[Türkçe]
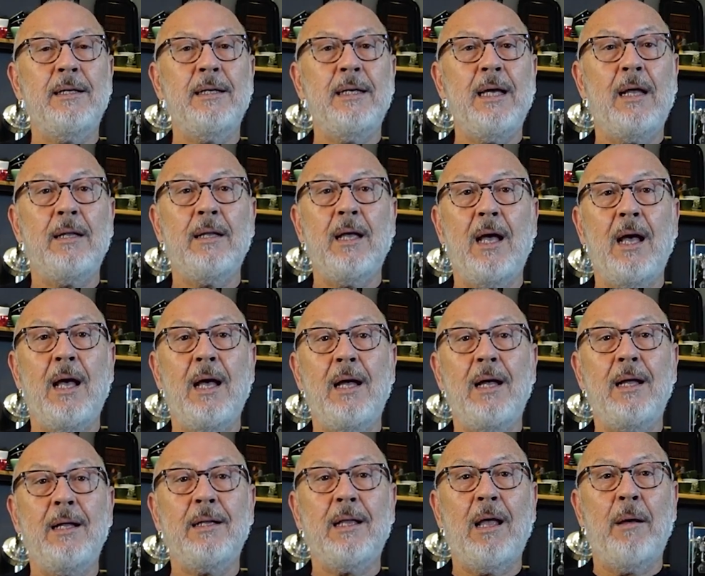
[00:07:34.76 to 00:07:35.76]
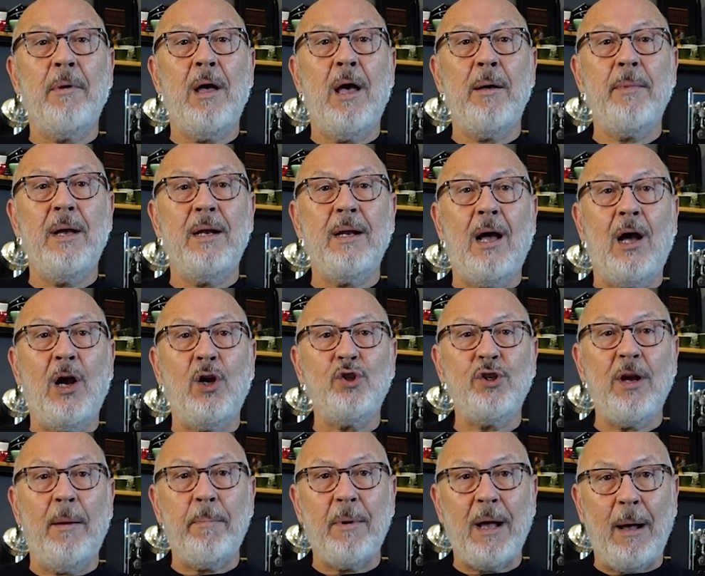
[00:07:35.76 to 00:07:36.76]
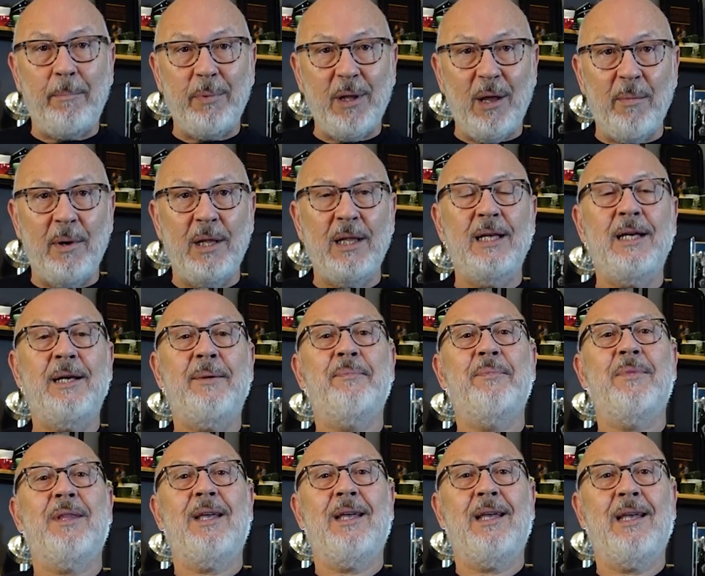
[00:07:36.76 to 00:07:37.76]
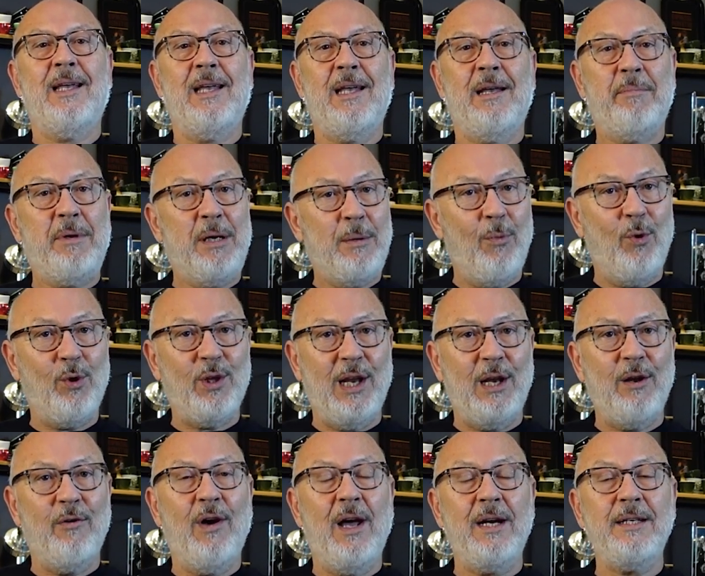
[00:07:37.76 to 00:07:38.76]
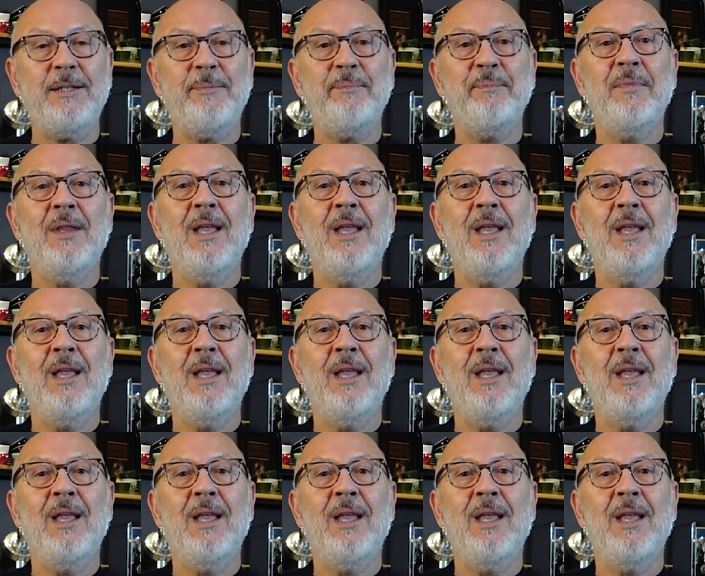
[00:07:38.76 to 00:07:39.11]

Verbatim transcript: ya da tamamen ahşap kaplamalı e, bir modeli var.